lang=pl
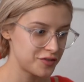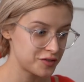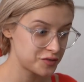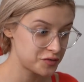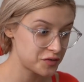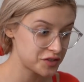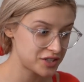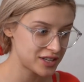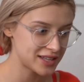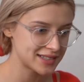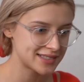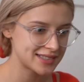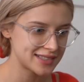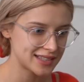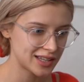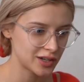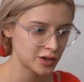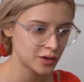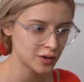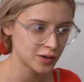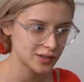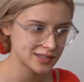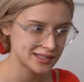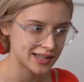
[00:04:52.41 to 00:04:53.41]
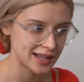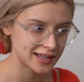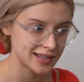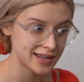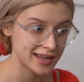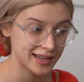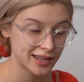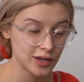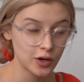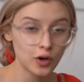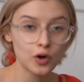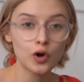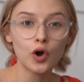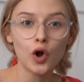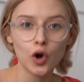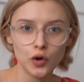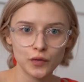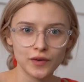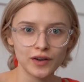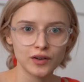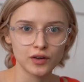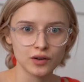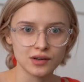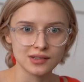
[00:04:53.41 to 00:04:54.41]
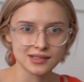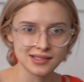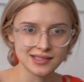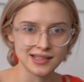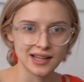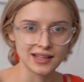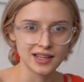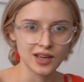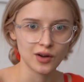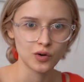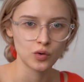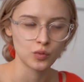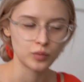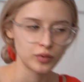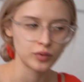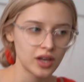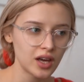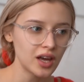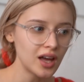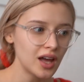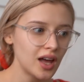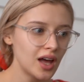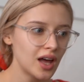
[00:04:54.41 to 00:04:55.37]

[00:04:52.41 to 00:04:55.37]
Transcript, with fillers: zwycięzcy tego rozdania, jakiegokolwiek rozdania u mnie,